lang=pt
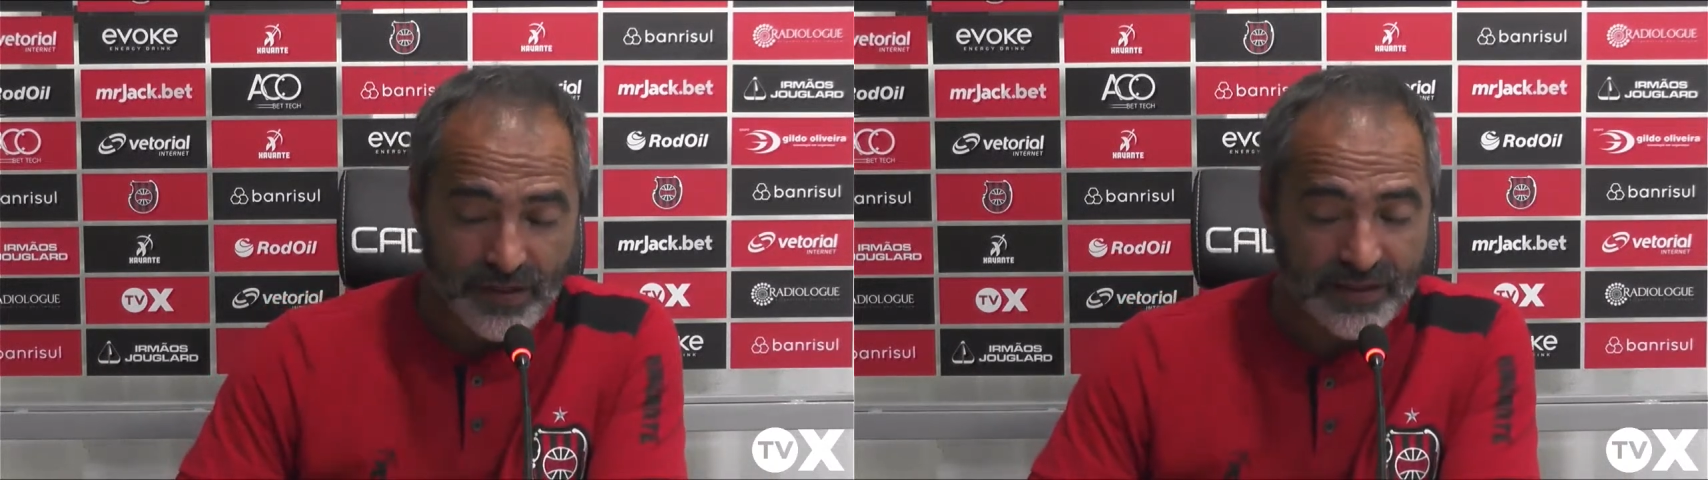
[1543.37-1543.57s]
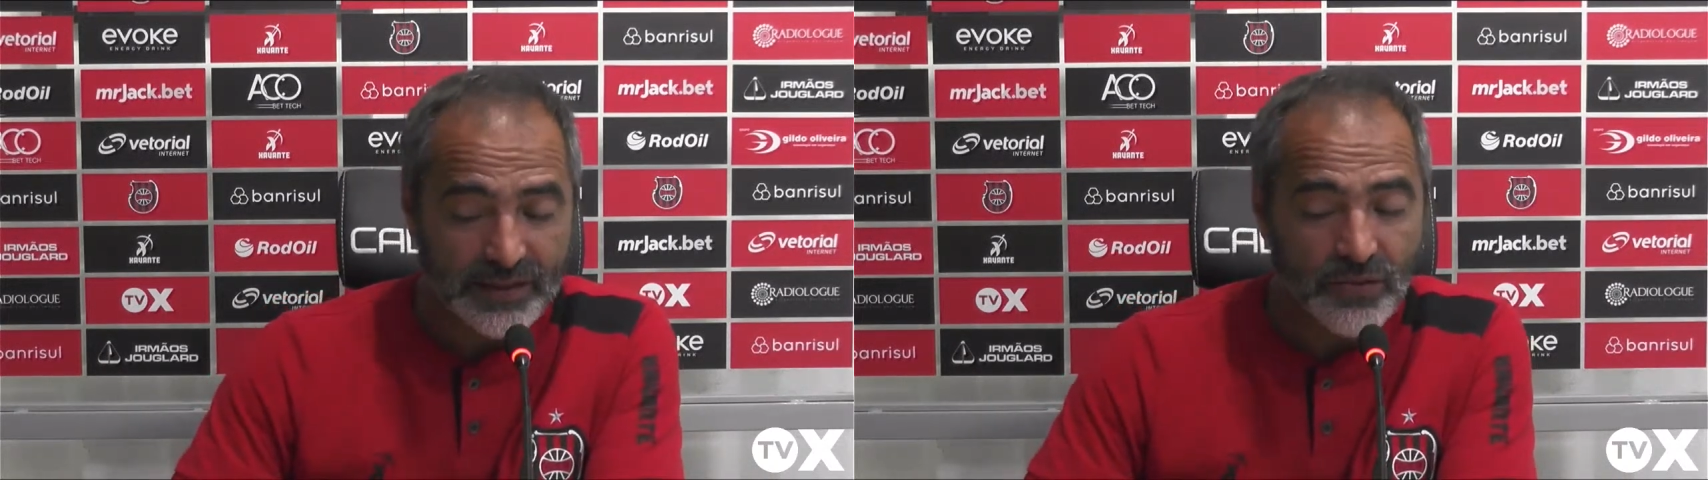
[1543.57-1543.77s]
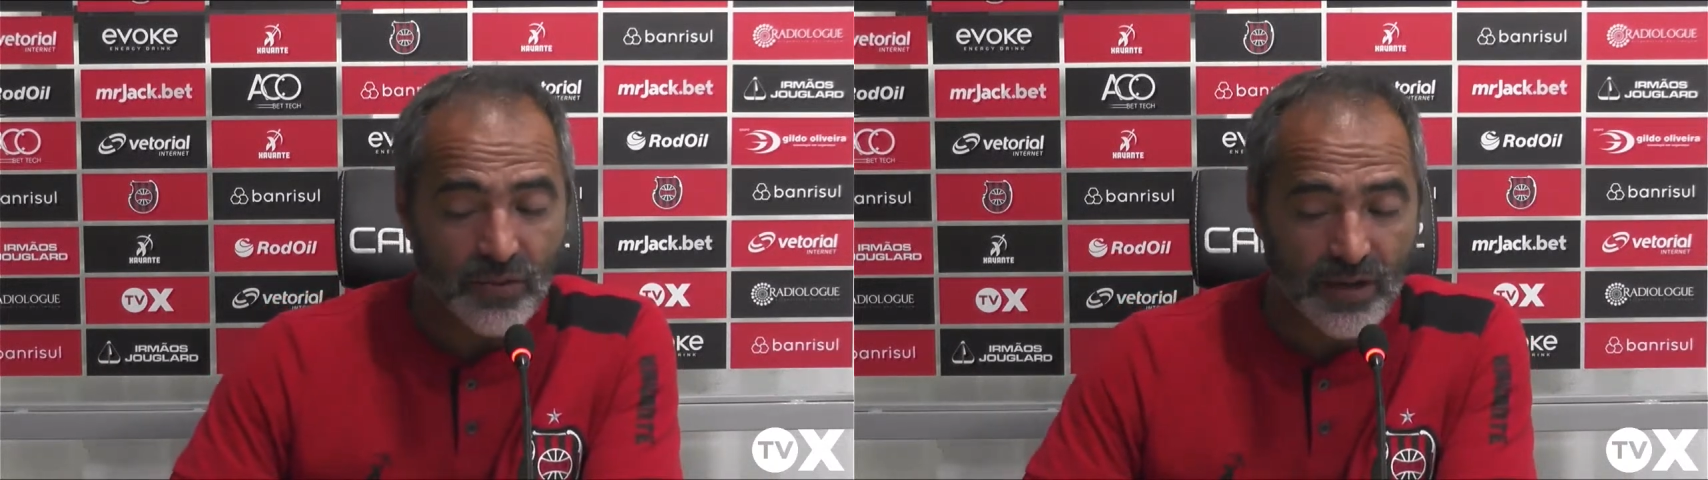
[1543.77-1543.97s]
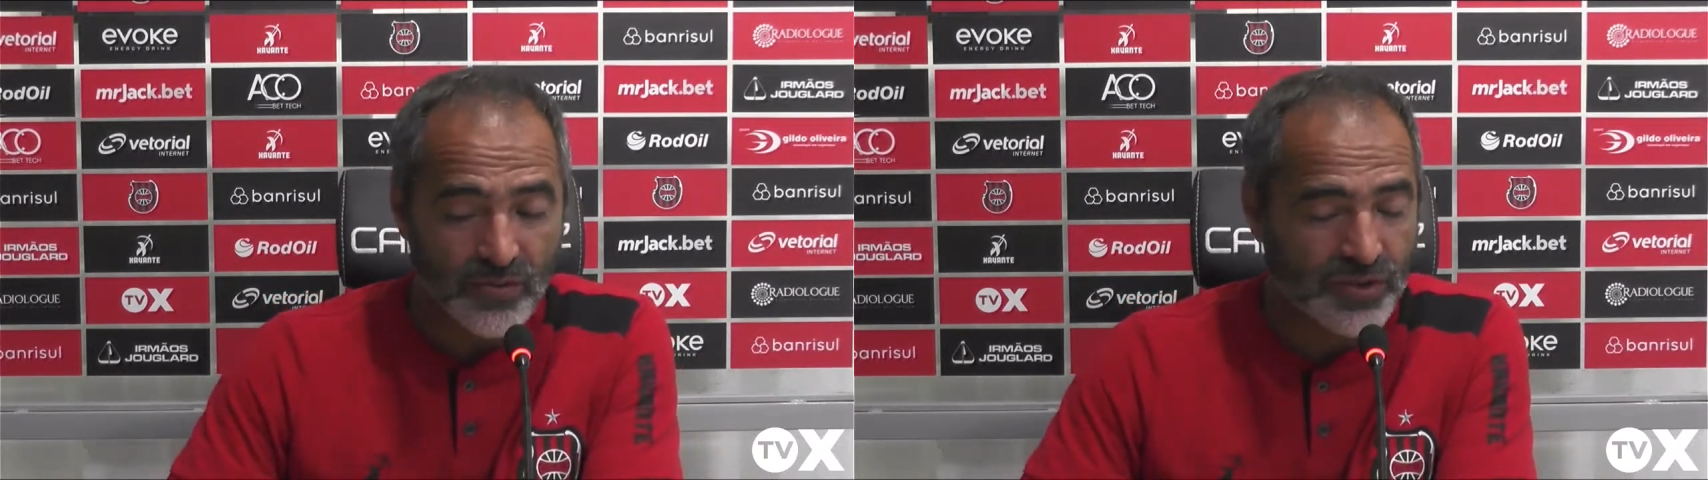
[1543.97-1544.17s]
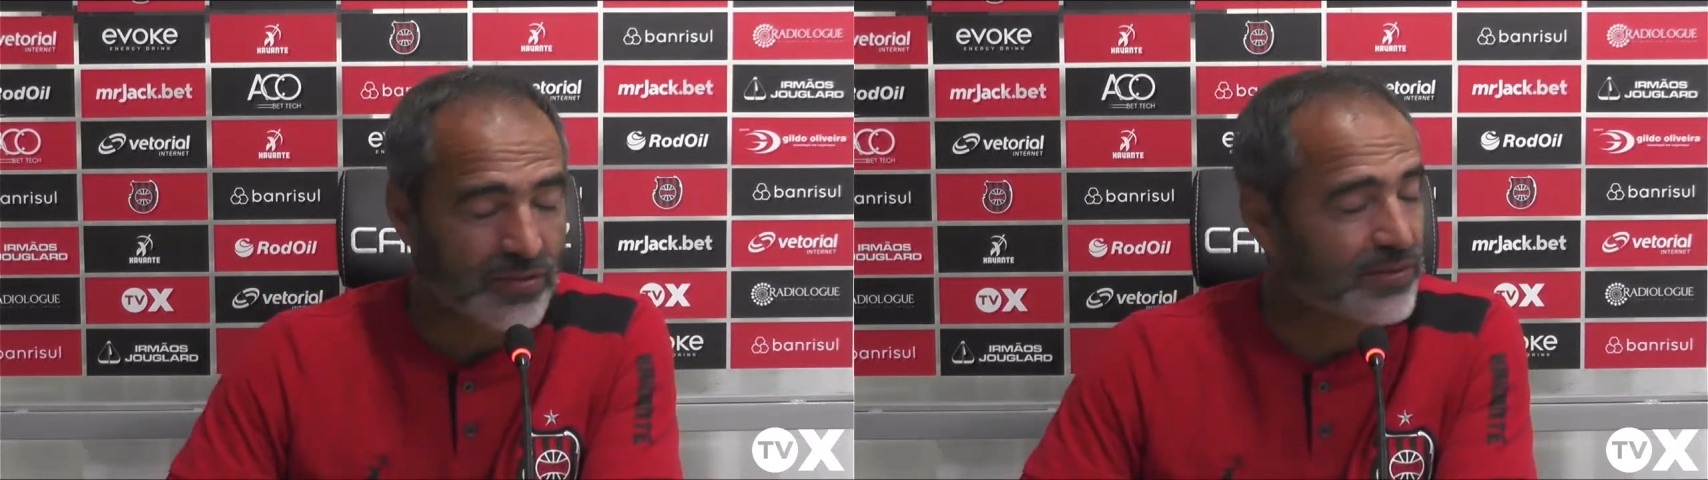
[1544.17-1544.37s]
assim no
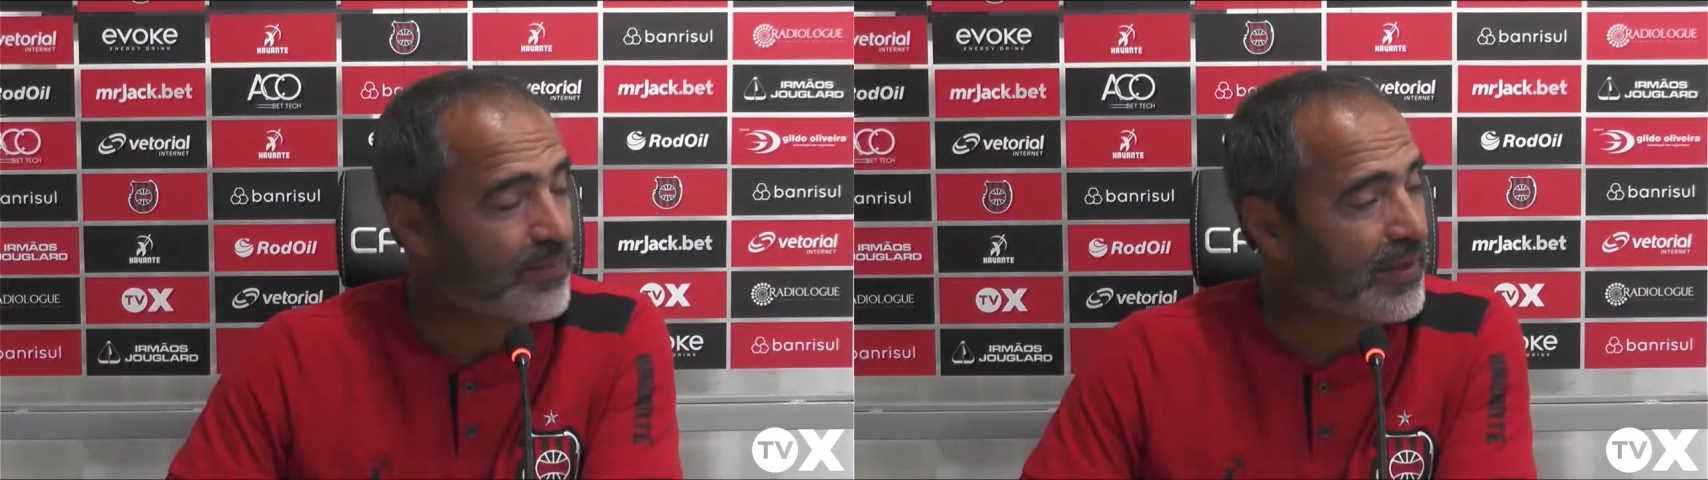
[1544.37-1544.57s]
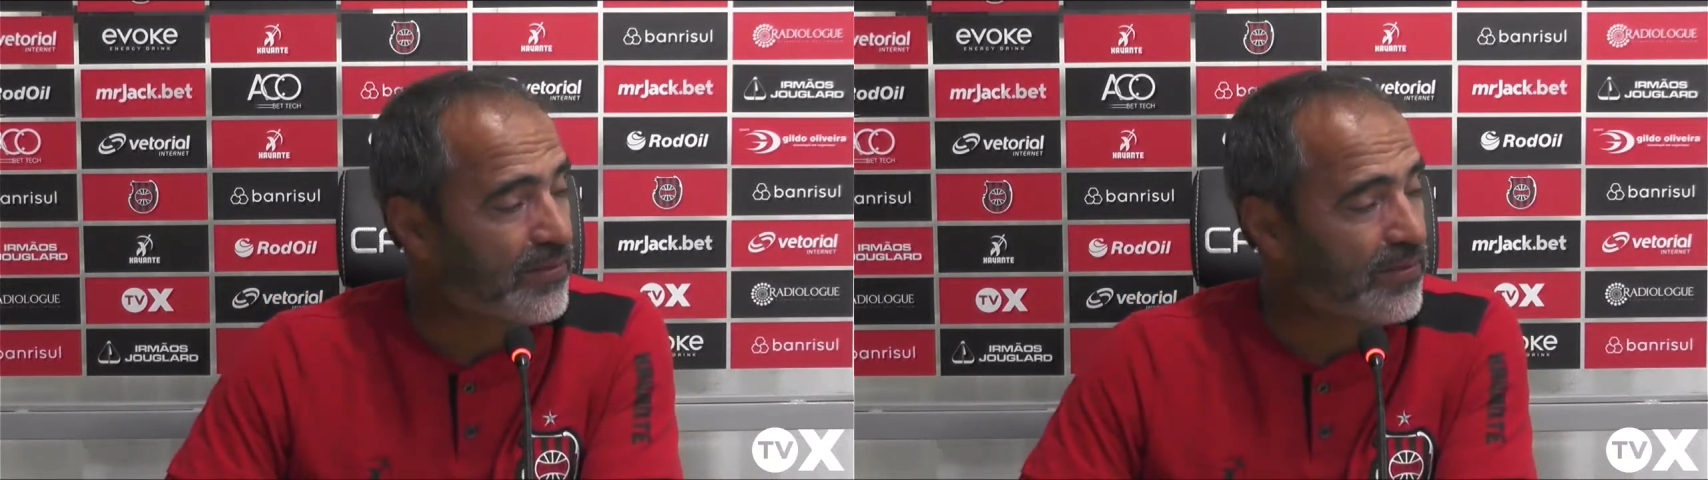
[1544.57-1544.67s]
Gauchão também.